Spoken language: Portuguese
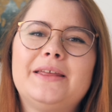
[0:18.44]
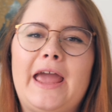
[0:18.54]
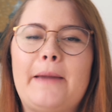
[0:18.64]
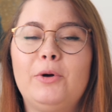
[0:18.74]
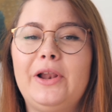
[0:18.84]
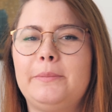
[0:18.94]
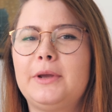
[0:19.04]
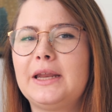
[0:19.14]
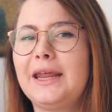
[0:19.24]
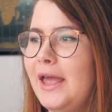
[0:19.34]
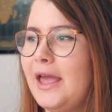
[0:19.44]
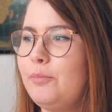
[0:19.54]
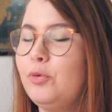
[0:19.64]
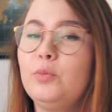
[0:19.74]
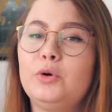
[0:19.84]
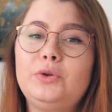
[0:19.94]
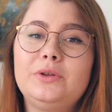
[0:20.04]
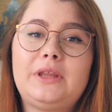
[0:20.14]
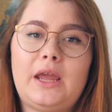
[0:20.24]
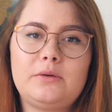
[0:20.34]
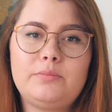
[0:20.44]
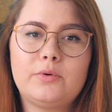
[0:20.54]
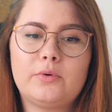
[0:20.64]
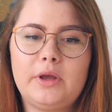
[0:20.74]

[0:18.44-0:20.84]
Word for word: é polêmica, né? É, por muito tempo